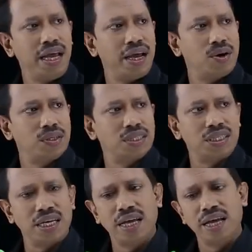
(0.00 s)
এ
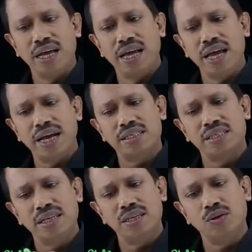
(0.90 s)
হচ্ছে এক্স
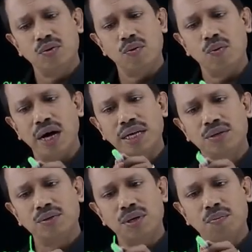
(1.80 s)
ইন্টু ওয়াই
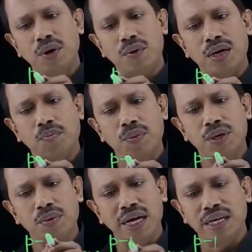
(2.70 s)
টু দি পাওয়ার
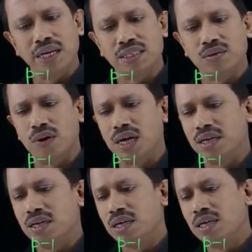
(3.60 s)
পি মাইনাস ওয়ান
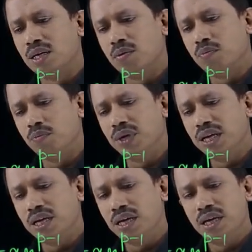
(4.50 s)

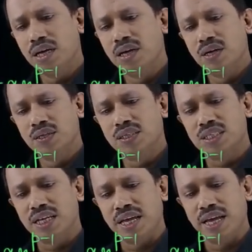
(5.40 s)
বি
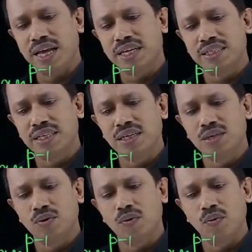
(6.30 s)
হচ্ছে এক্স
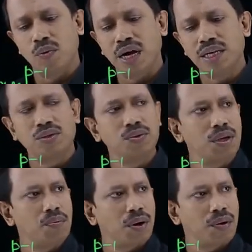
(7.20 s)
ইন্টু ওয়াই টু
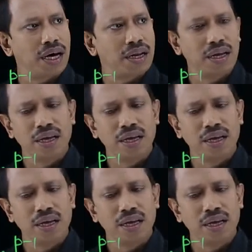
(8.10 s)
দি পাওয়ার